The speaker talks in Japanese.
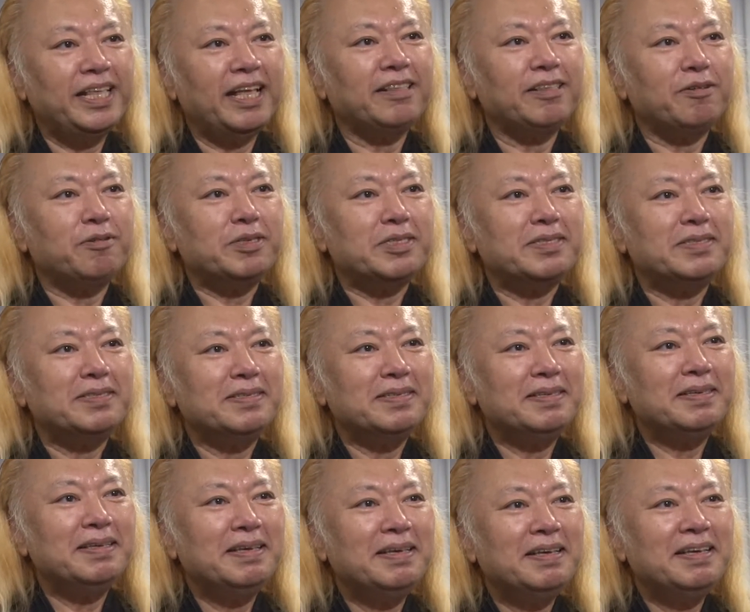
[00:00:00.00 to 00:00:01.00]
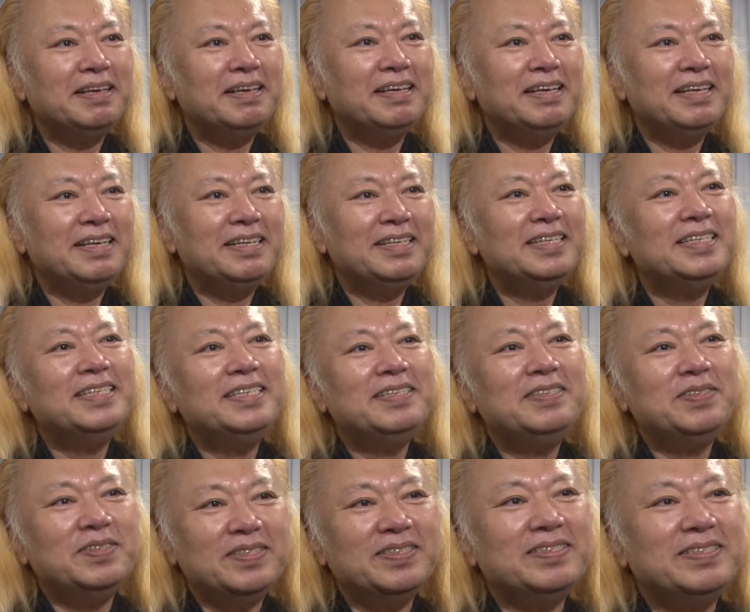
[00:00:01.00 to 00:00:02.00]
なってくんです、
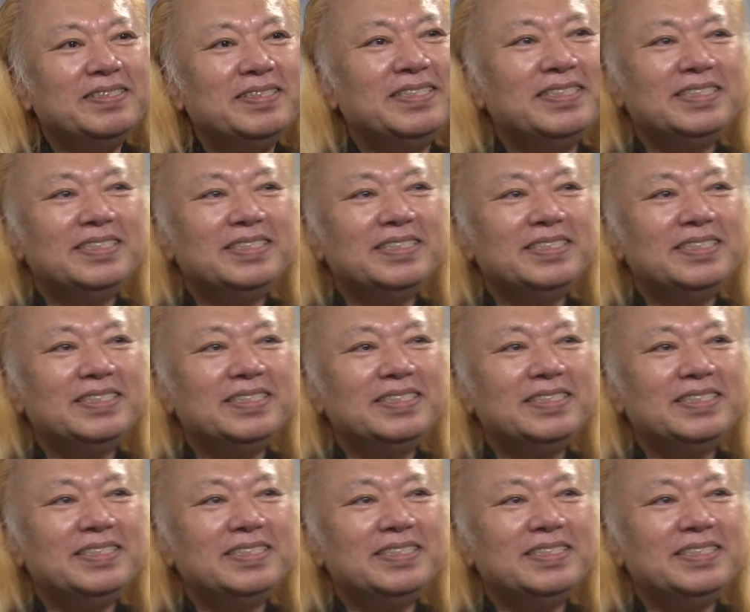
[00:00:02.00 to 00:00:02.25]
はい、舌が